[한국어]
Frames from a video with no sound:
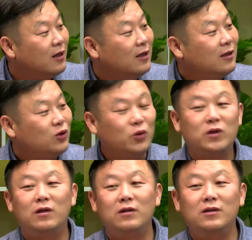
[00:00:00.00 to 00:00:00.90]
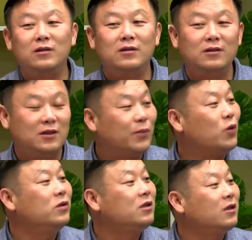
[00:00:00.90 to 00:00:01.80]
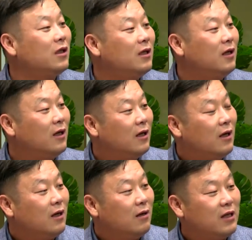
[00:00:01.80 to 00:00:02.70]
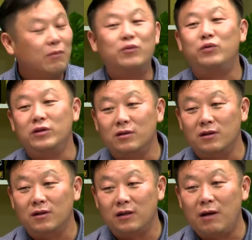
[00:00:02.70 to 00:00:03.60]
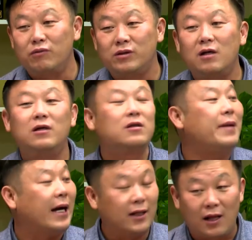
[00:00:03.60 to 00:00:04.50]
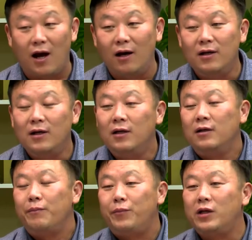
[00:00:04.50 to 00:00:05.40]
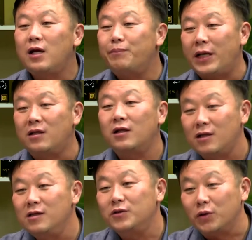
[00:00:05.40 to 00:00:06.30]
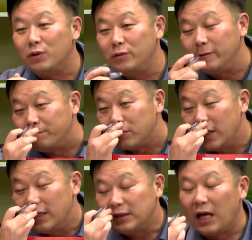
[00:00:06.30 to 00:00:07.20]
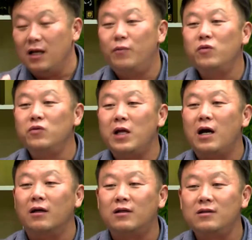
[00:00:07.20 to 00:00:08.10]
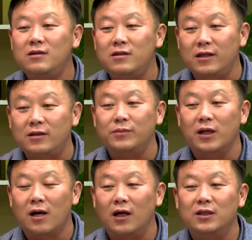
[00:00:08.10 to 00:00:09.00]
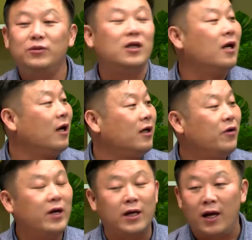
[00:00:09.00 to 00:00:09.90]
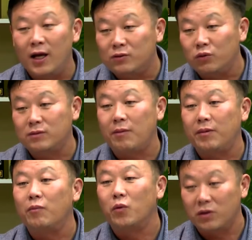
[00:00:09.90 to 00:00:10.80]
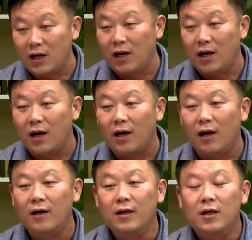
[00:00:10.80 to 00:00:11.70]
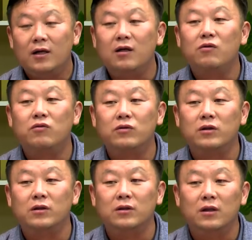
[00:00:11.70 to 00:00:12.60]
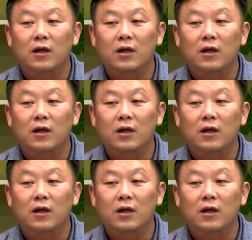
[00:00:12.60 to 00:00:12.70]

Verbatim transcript: 그렇죠. 조선 집권층이 내부 썩어서 망했다. 일단 팩트가 틀렸죠, 여러분. 자, 일본 군대가 어떤 짓을 했습니까? 임진왜란 이후에 계속 호시탐탐 노리다가 결국은